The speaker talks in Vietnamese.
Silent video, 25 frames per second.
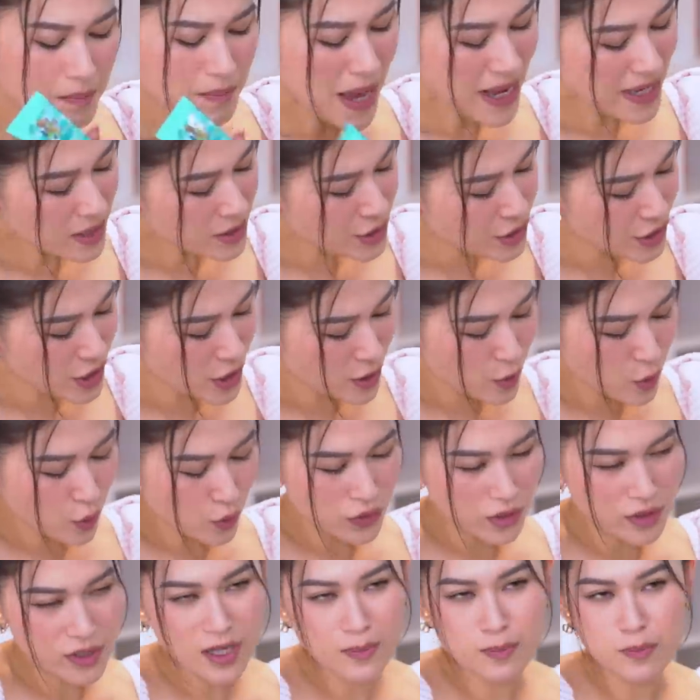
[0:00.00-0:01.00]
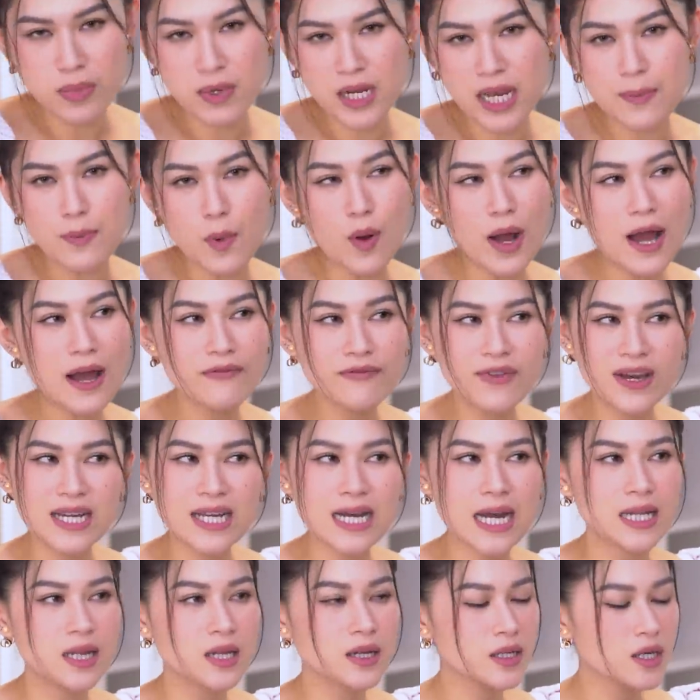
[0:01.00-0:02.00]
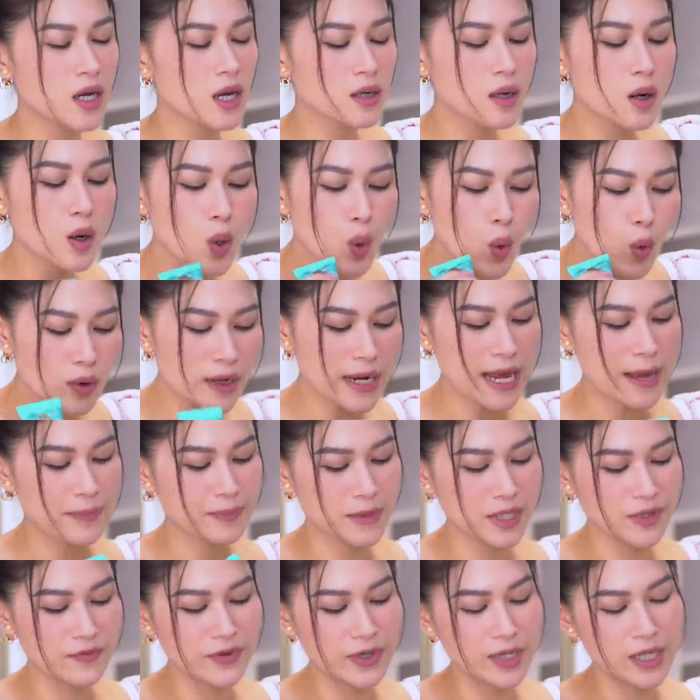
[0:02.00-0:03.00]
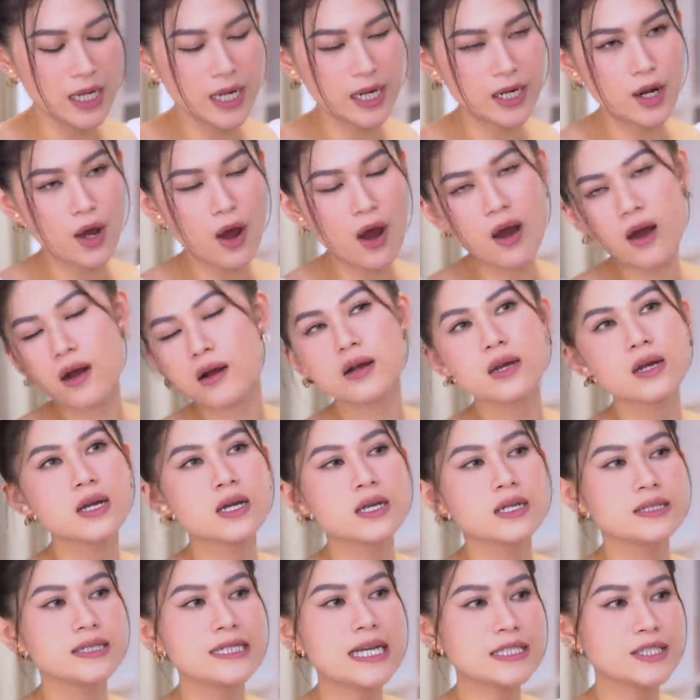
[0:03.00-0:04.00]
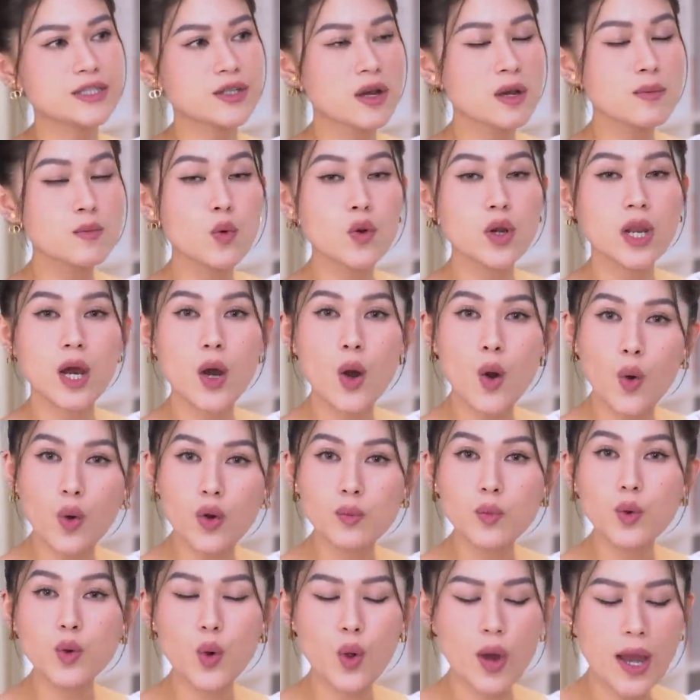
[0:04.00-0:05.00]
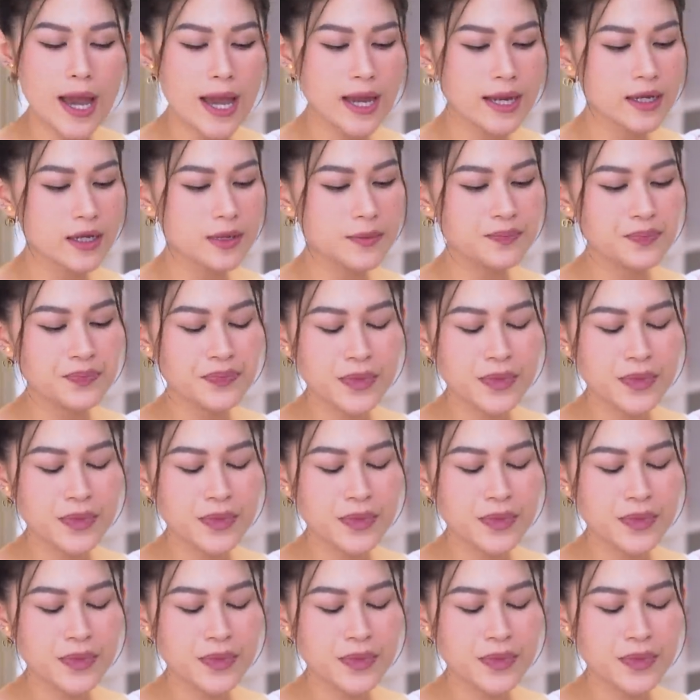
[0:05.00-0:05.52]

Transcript: Packaging của những cái bộ Advent Calendar nó luôn đẹp, tại vì là nó dành cho cái mùa lễ hội, mùa Noel á.